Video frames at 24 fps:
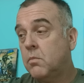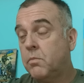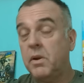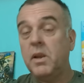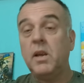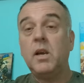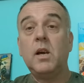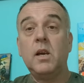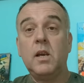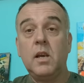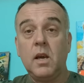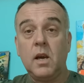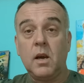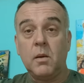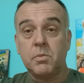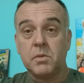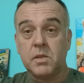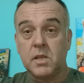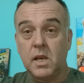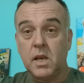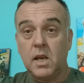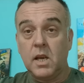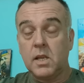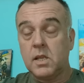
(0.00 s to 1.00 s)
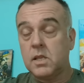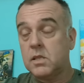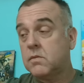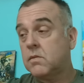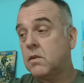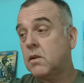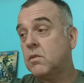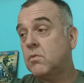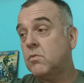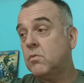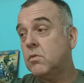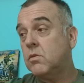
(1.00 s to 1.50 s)
при каких
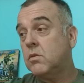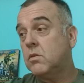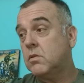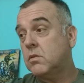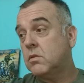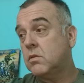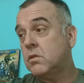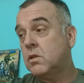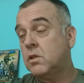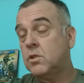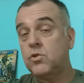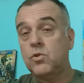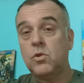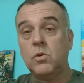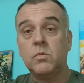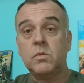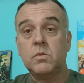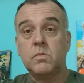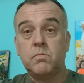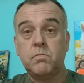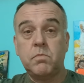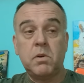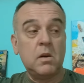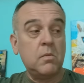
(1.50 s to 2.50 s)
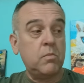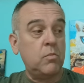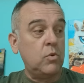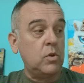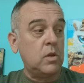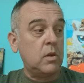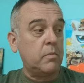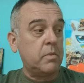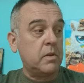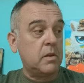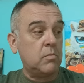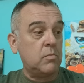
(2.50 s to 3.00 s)
обстоятельствах. Ну, начнем с
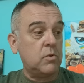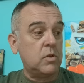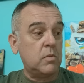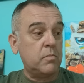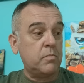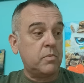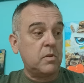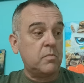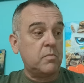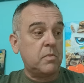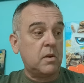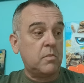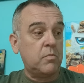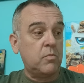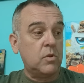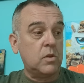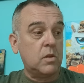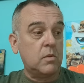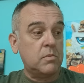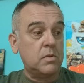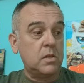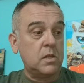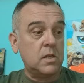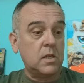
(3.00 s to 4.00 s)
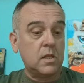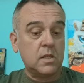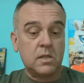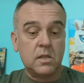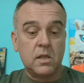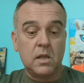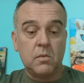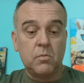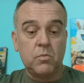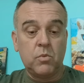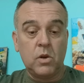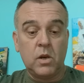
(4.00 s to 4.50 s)
Бахмута, потому что под Бахмутом сейчас
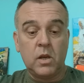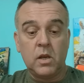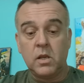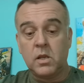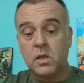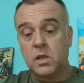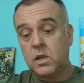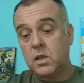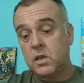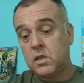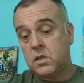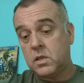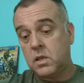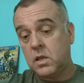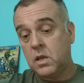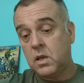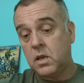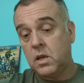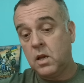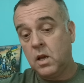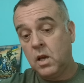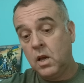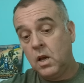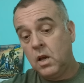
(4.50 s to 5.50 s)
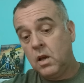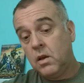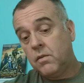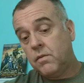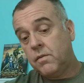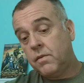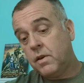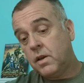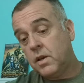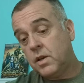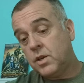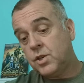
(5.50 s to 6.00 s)
наиболее интересные
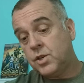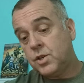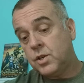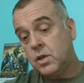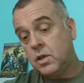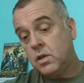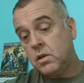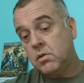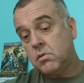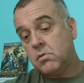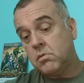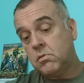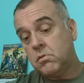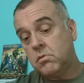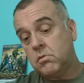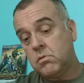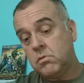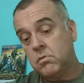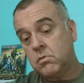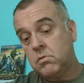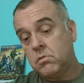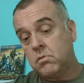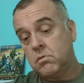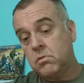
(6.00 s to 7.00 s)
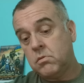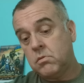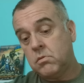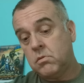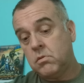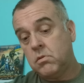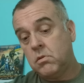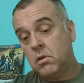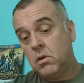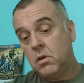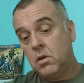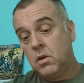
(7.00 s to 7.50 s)
вещи. Э,
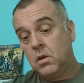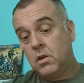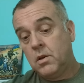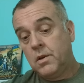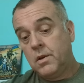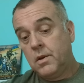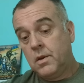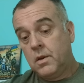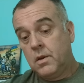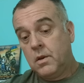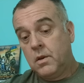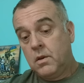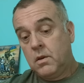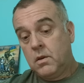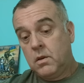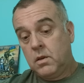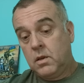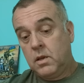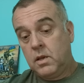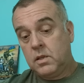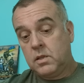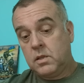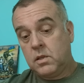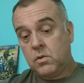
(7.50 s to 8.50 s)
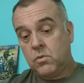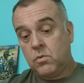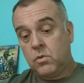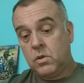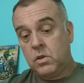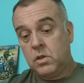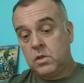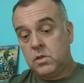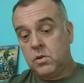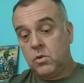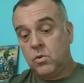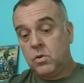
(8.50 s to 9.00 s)
есть такой
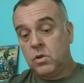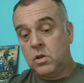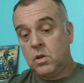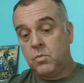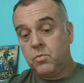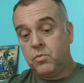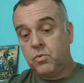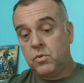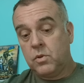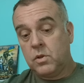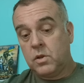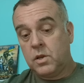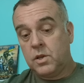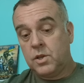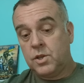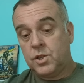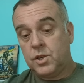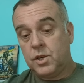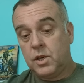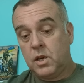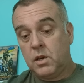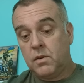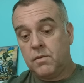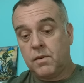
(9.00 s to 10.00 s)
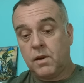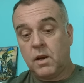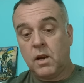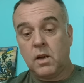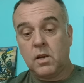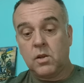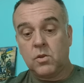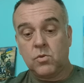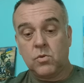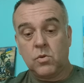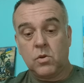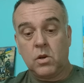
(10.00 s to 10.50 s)
населенный пункт Лещеевка,
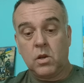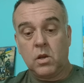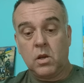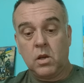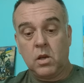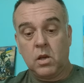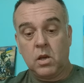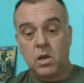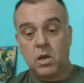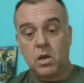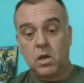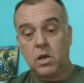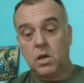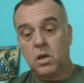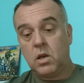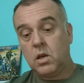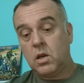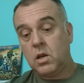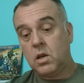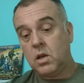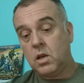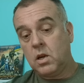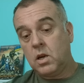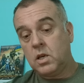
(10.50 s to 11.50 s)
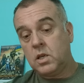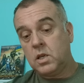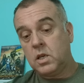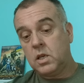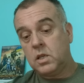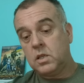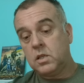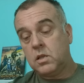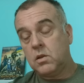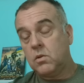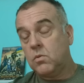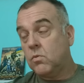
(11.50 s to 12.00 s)
который э,
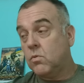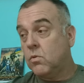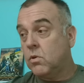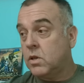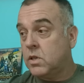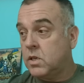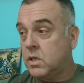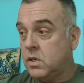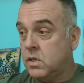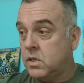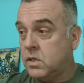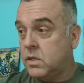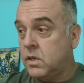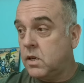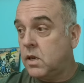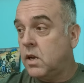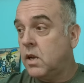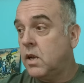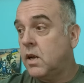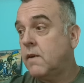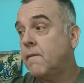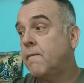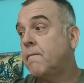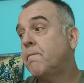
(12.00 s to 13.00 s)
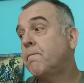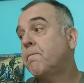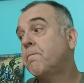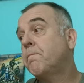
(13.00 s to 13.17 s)
расисты очень сильно